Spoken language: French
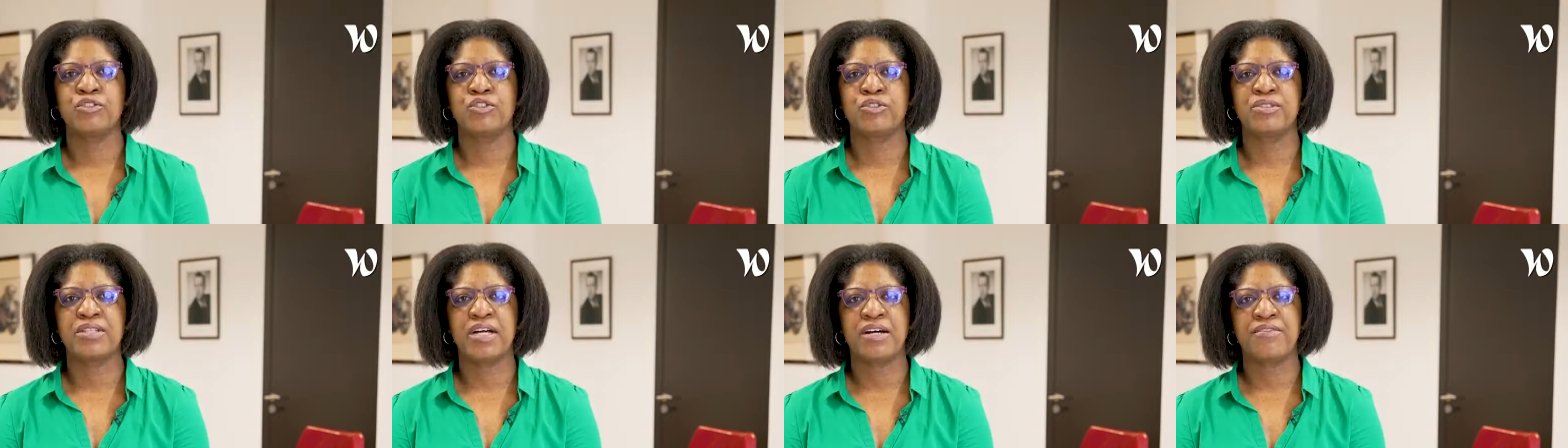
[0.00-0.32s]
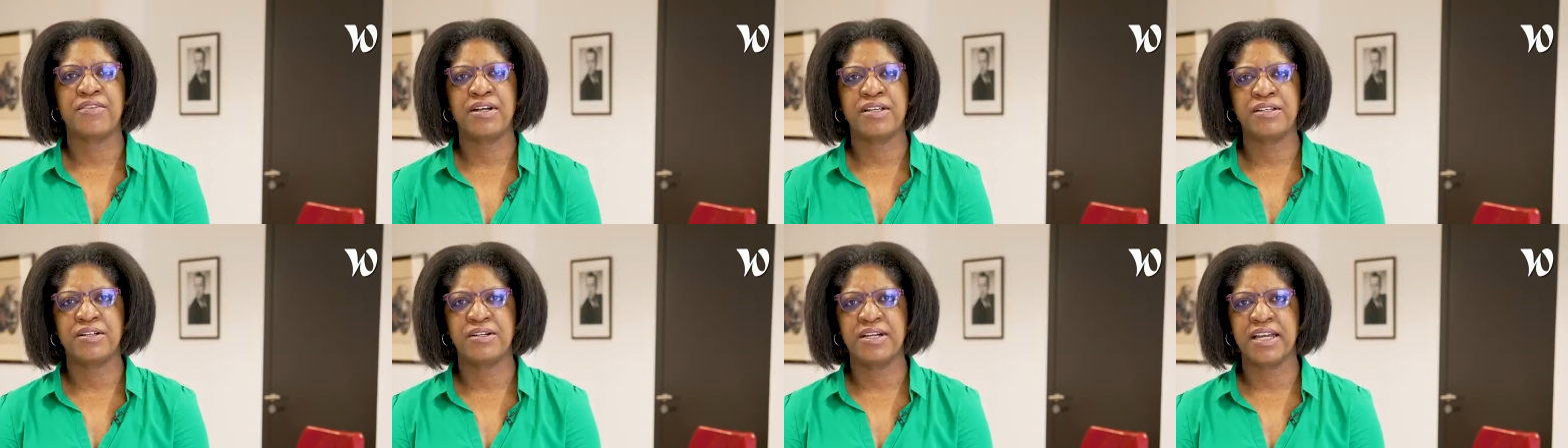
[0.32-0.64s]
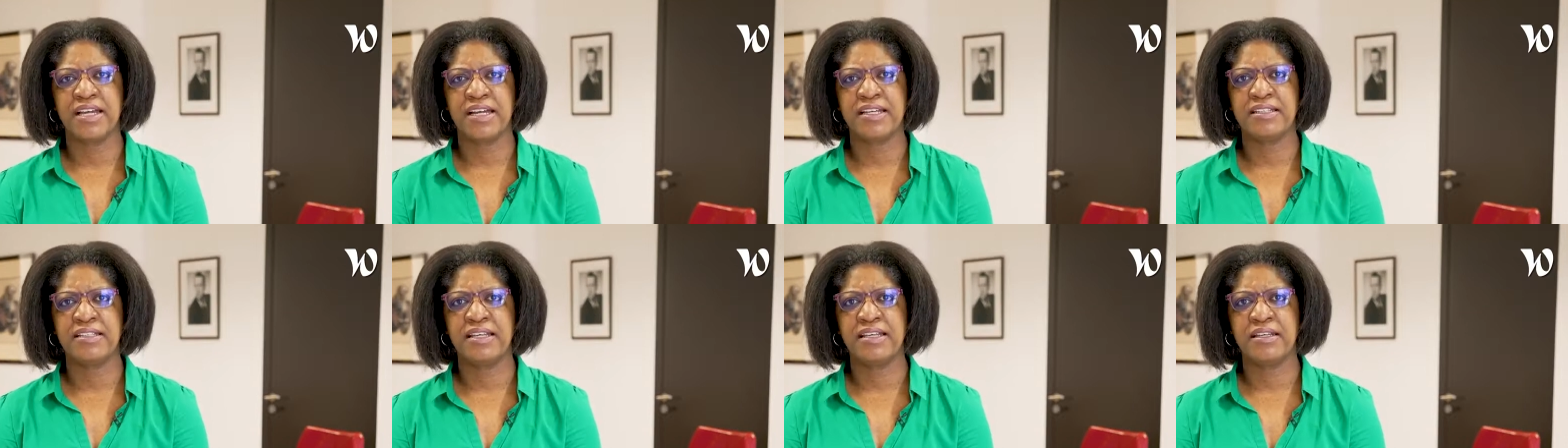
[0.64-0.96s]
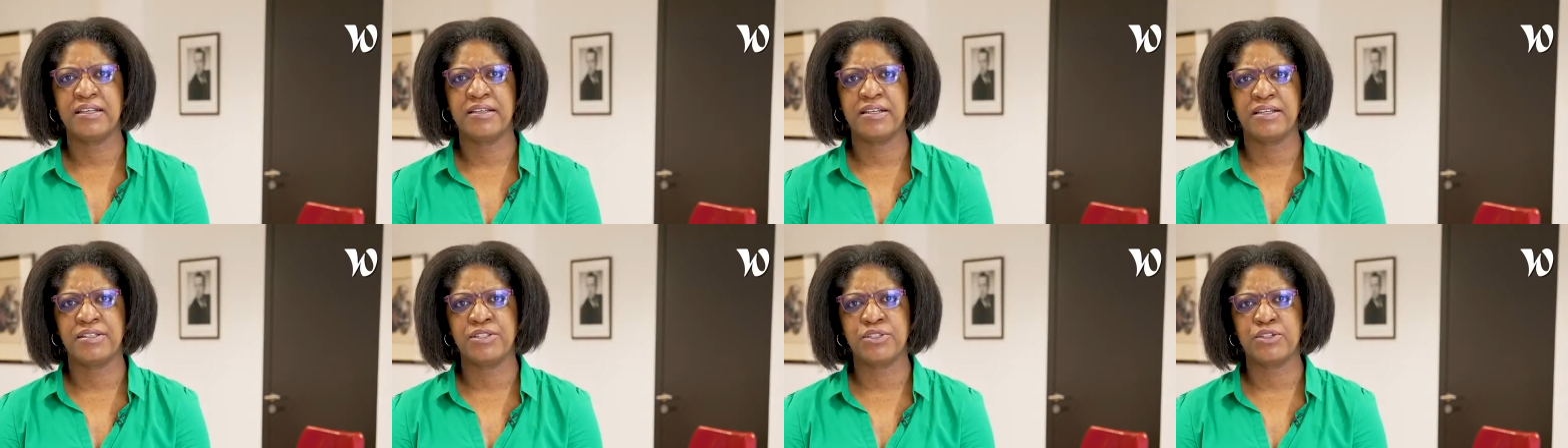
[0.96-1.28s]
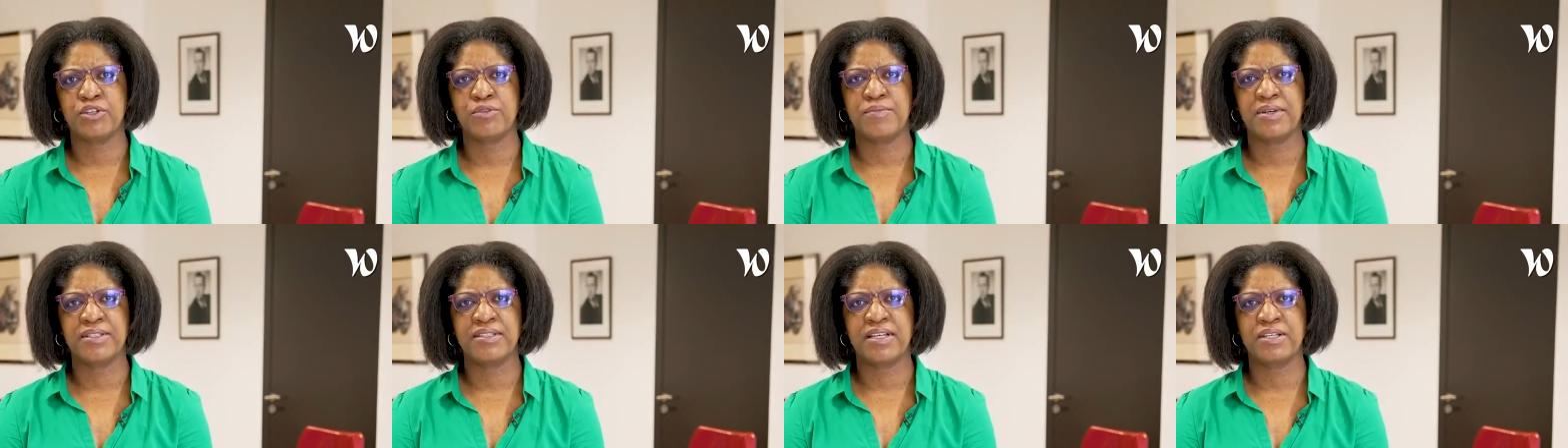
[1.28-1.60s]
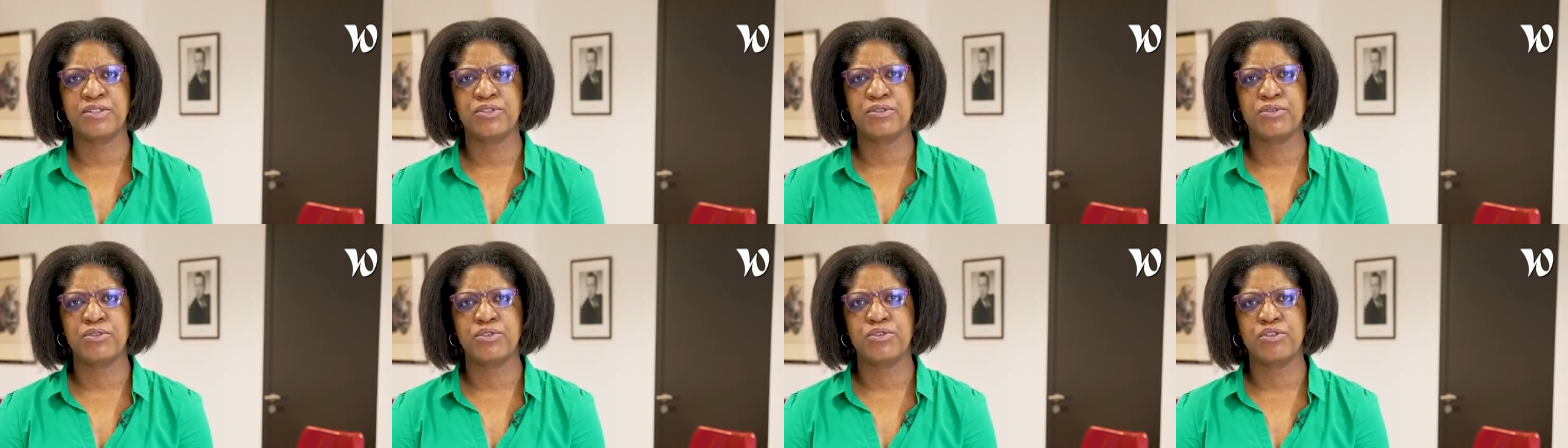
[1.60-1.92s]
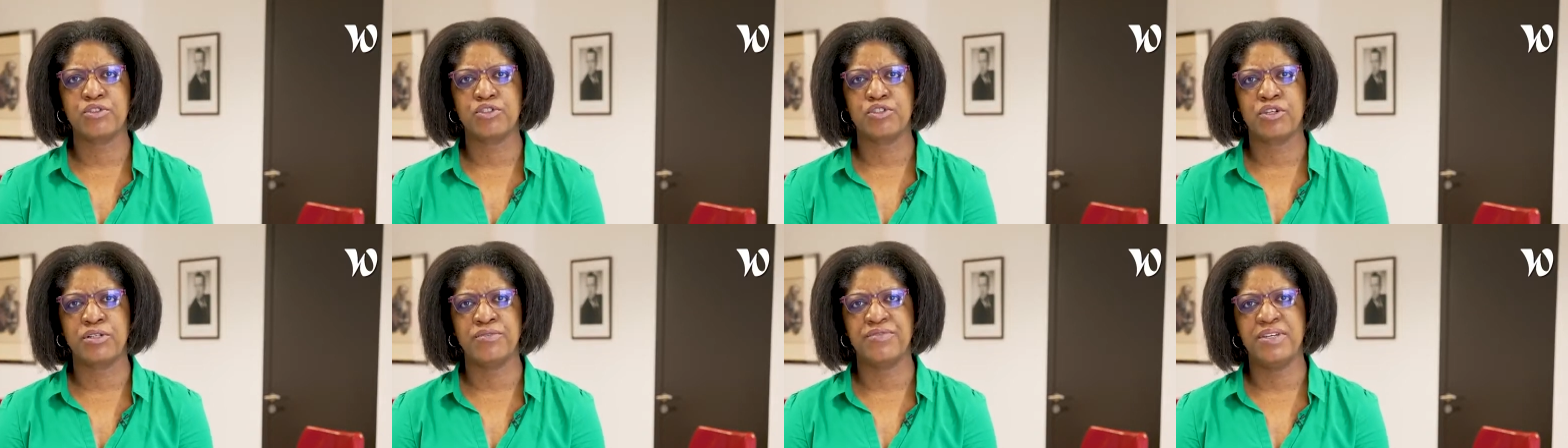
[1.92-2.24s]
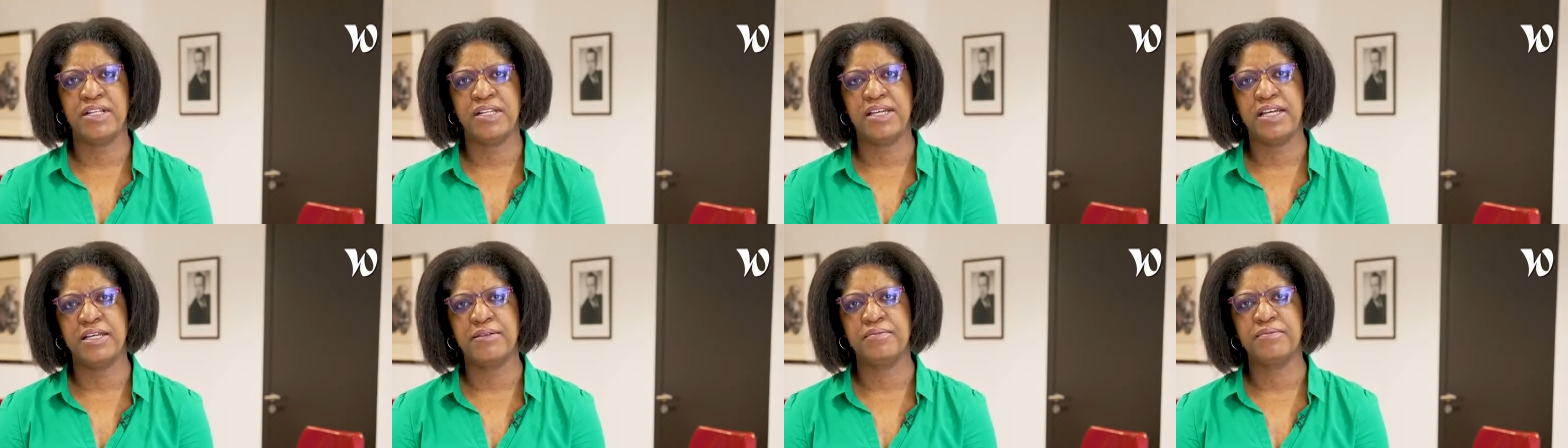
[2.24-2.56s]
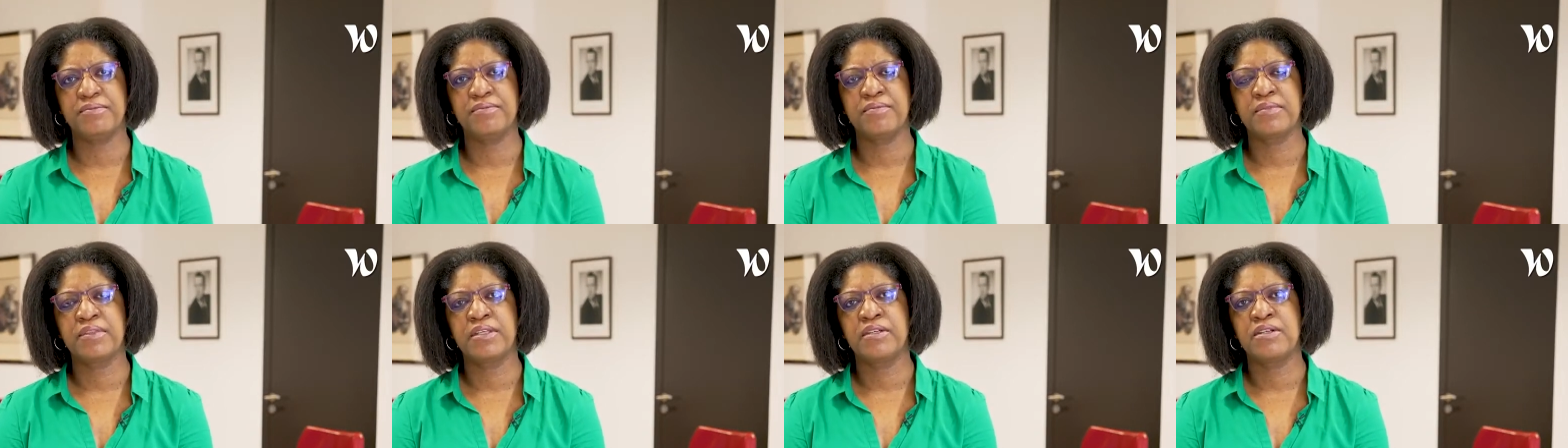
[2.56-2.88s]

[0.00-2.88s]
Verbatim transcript: Je travaille en R&D instrumentation sur Gennevilliers.